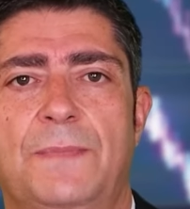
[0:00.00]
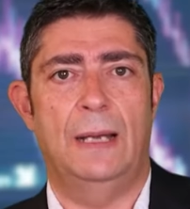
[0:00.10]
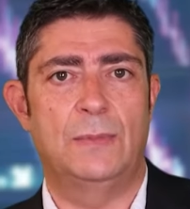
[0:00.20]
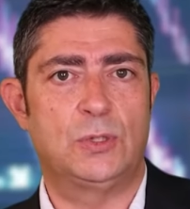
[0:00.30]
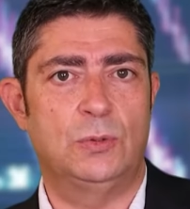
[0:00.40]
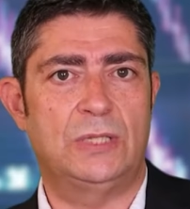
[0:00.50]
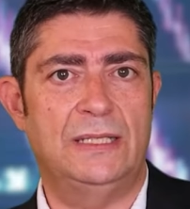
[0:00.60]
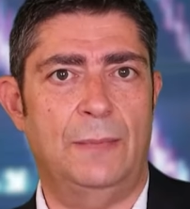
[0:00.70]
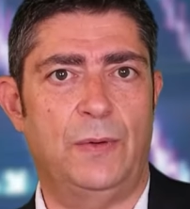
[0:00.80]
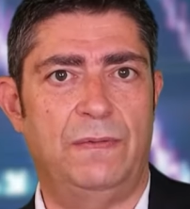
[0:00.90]
Hablamos de un
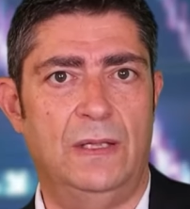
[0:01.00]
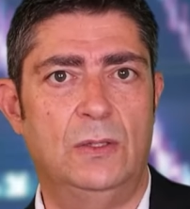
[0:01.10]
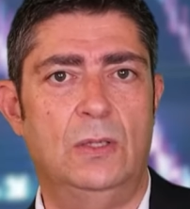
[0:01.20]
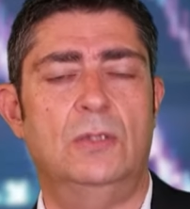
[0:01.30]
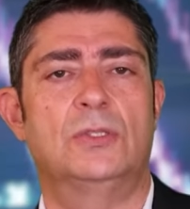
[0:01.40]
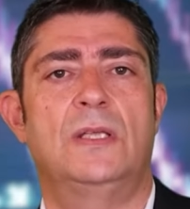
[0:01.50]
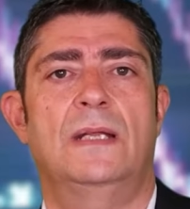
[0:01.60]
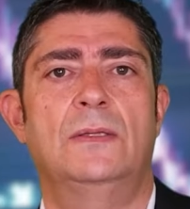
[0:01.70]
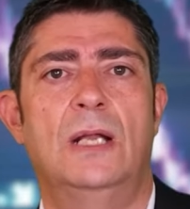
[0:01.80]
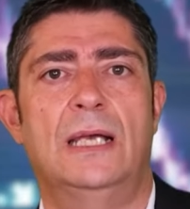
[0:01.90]
30%,
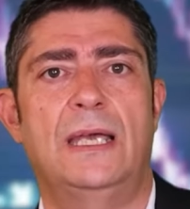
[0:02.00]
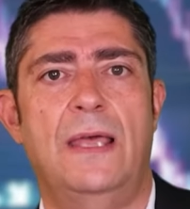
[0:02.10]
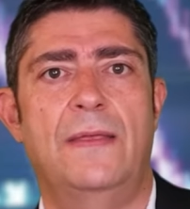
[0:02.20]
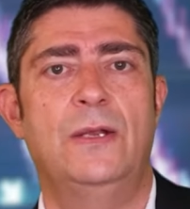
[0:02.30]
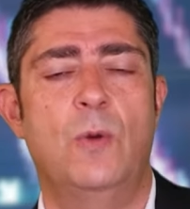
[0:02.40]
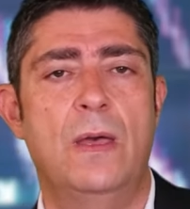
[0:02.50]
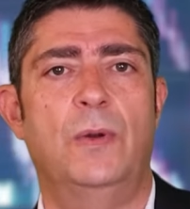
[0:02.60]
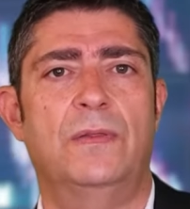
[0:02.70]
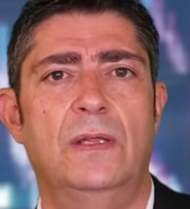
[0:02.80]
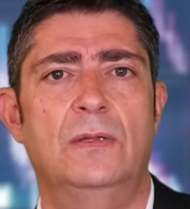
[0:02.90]
considerando la caída del
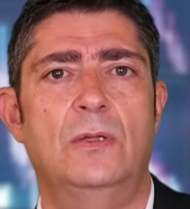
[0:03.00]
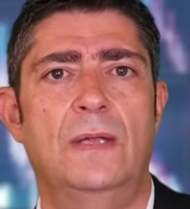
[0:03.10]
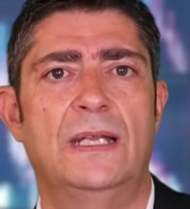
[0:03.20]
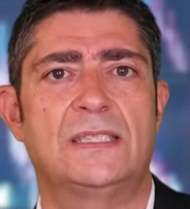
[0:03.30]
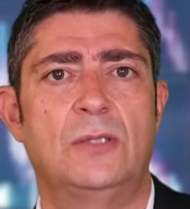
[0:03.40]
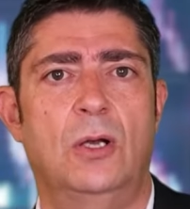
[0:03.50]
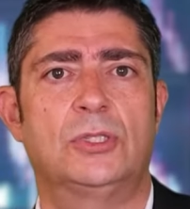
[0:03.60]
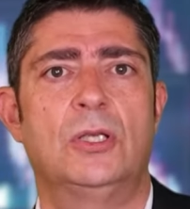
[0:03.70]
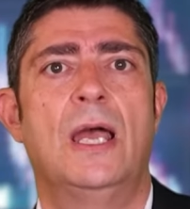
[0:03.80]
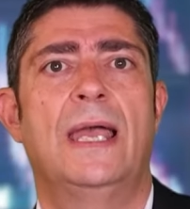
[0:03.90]
9% del
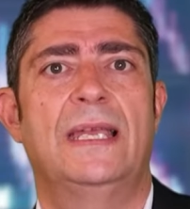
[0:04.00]
stocks